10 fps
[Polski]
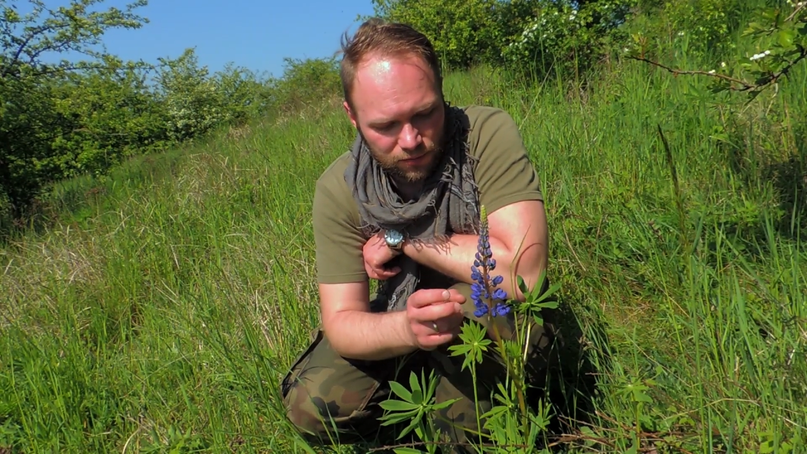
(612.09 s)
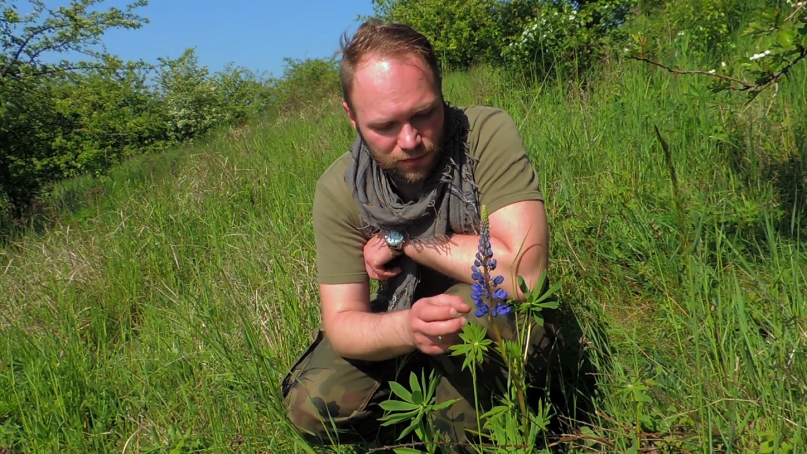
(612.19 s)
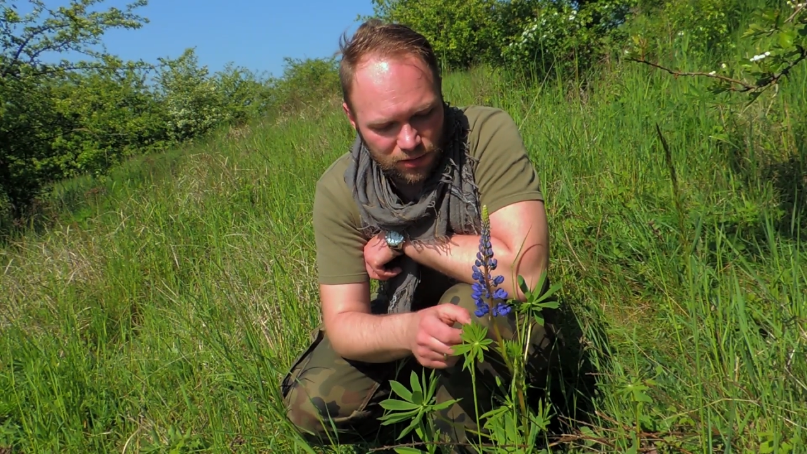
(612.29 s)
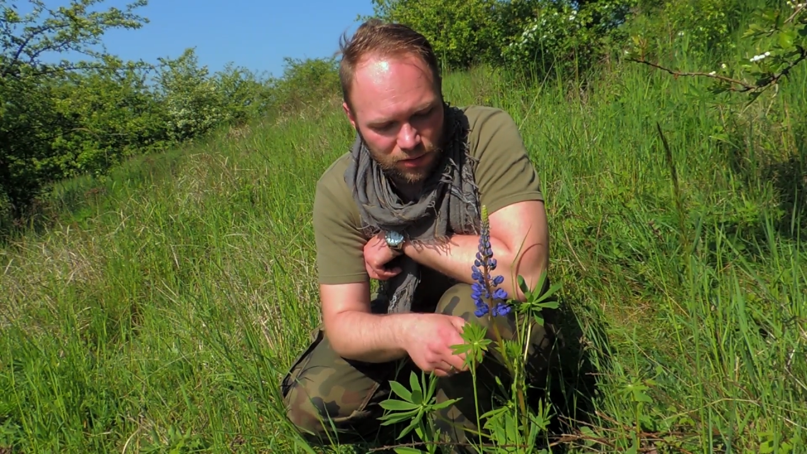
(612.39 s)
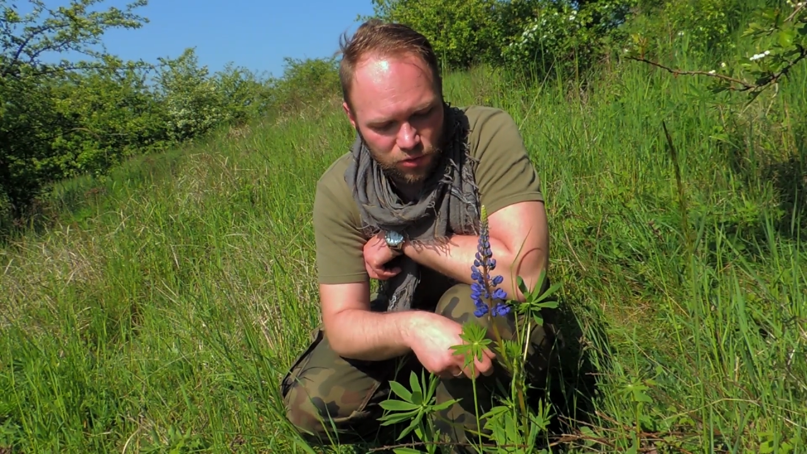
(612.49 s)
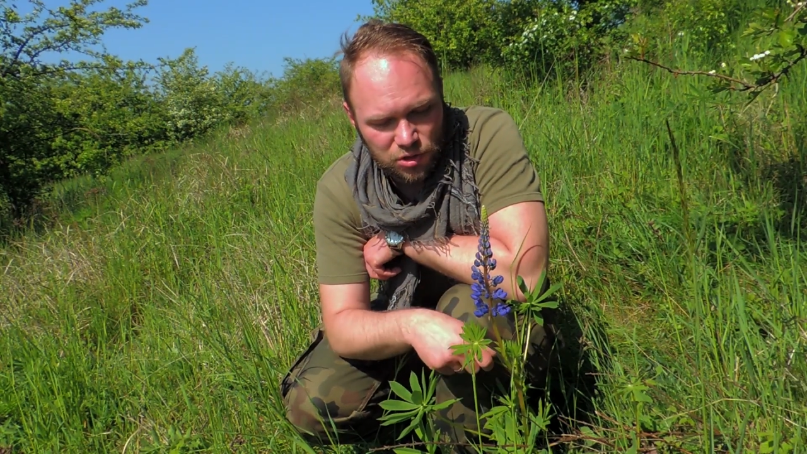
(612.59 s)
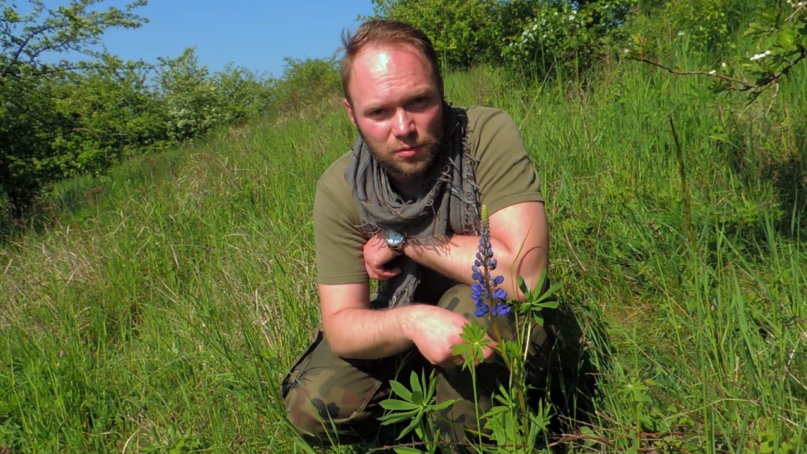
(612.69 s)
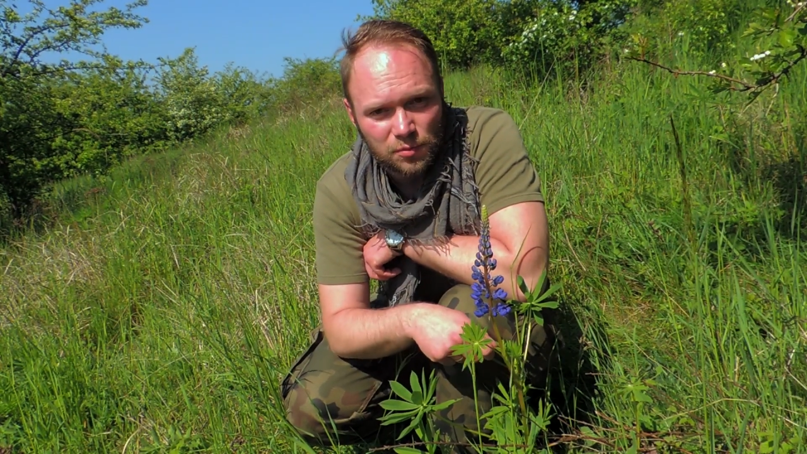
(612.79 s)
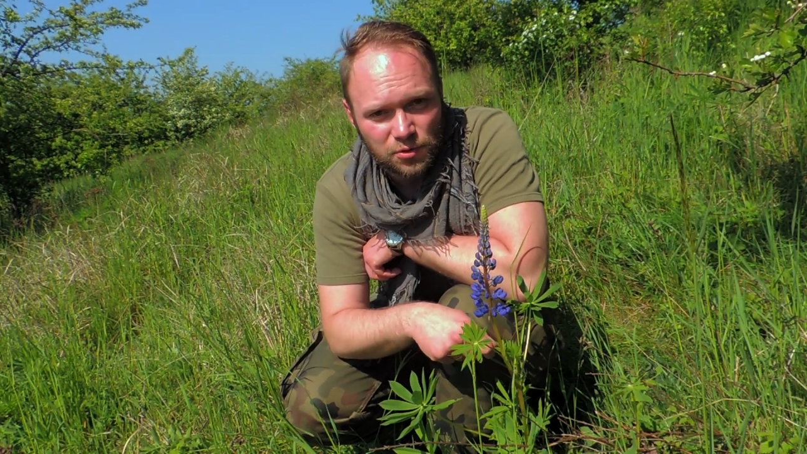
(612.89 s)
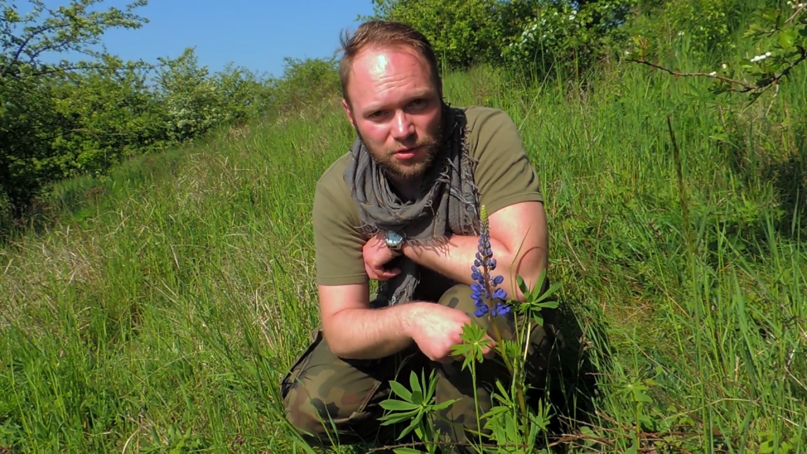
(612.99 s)
Wtedy
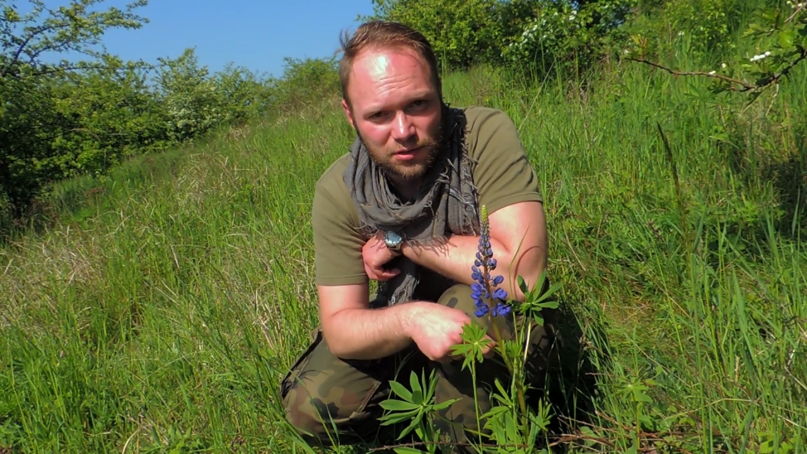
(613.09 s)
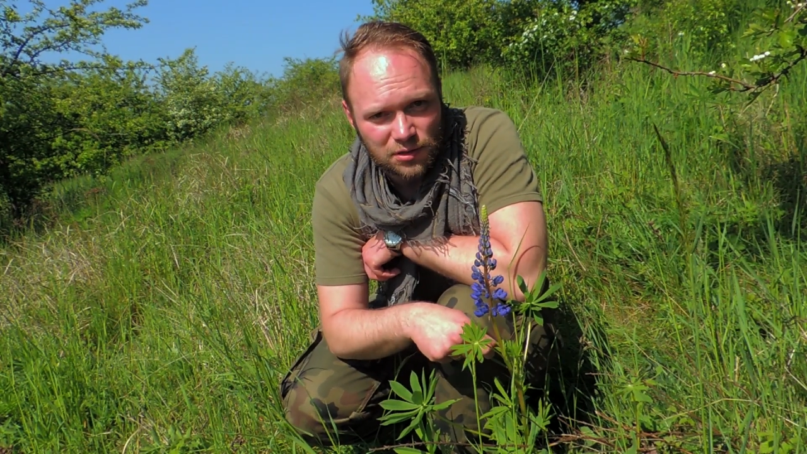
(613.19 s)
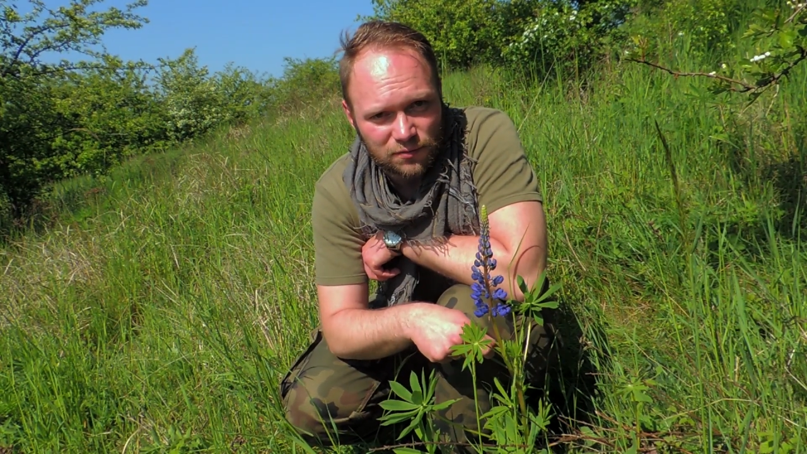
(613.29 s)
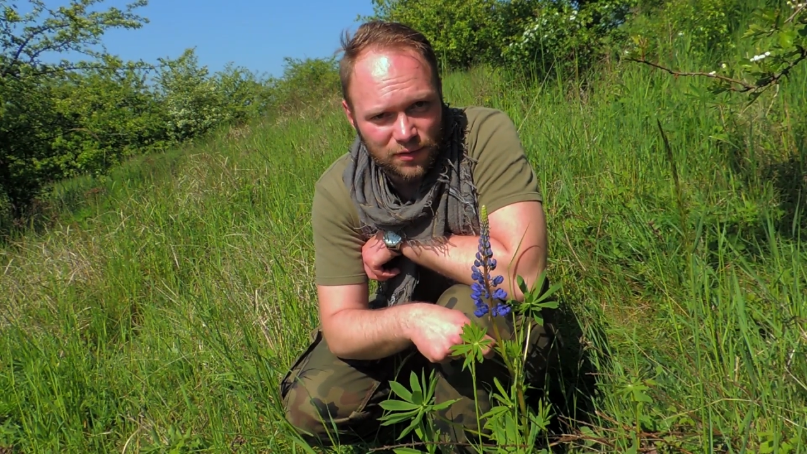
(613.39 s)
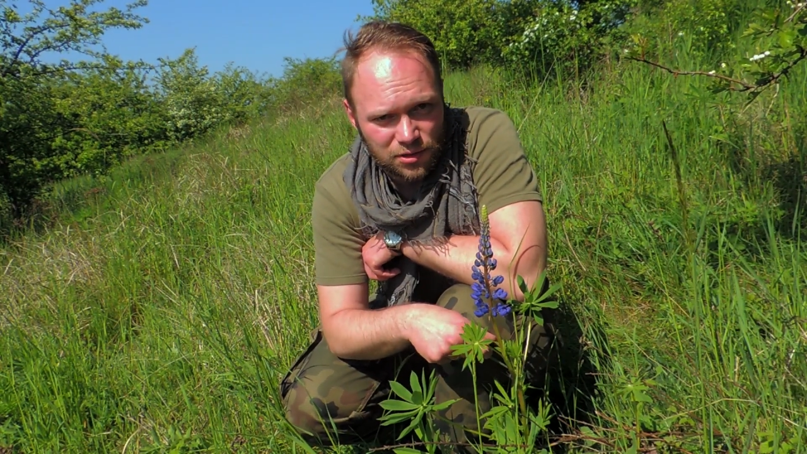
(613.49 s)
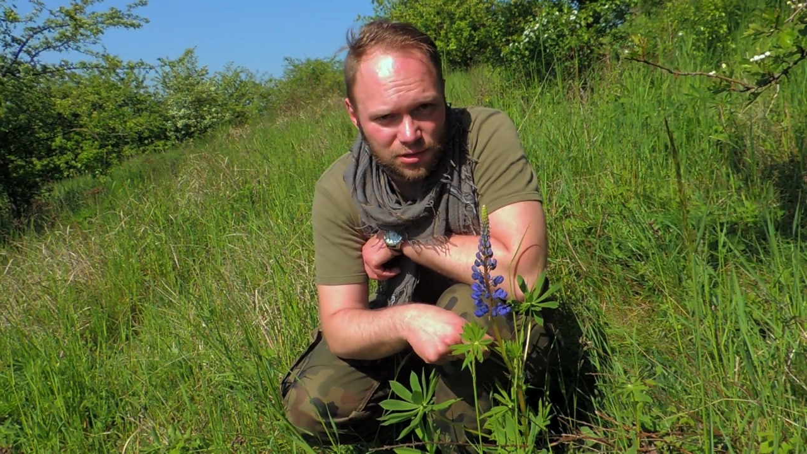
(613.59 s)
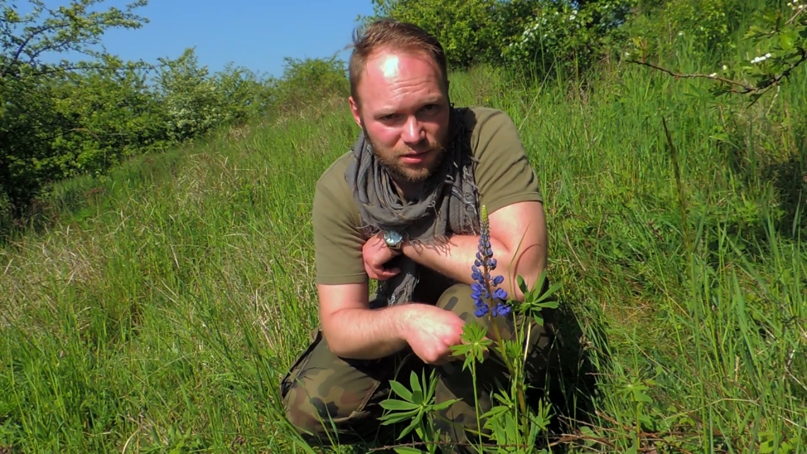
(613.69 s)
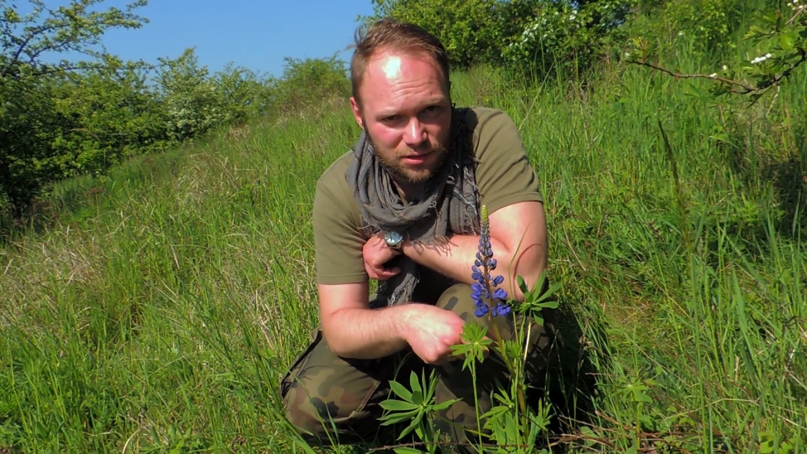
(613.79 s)
możemy pozyskiwać